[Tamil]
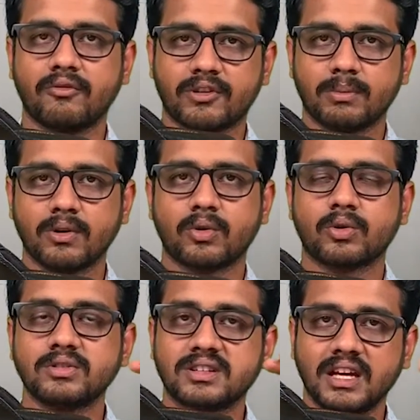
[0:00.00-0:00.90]
கம்ஃபர்டபுள்
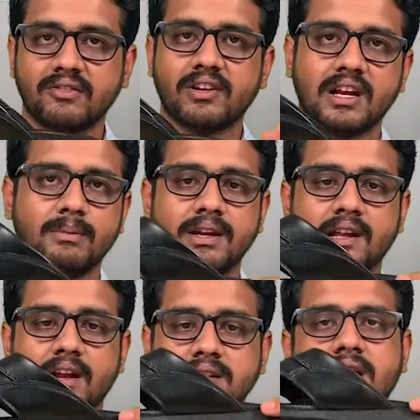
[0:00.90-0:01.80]
கொடுக்கும் ஸ்கின் ஃப்ரெண்ட்லி
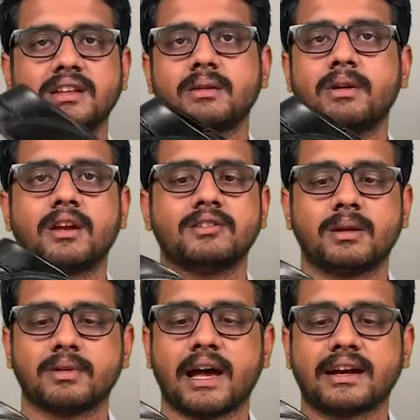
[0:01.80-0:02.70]
மெட்டீரியலாக அந்த லெதர் மெட்டீரியல்
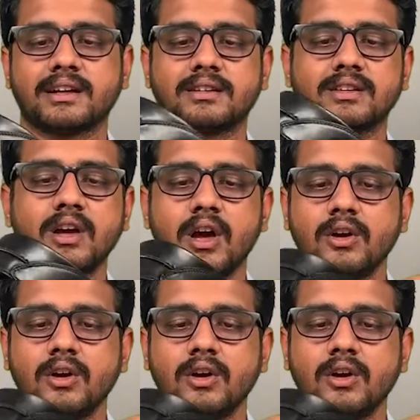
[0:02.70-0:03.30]
வந்து நமக்கு ஆக்ட் ஆகுது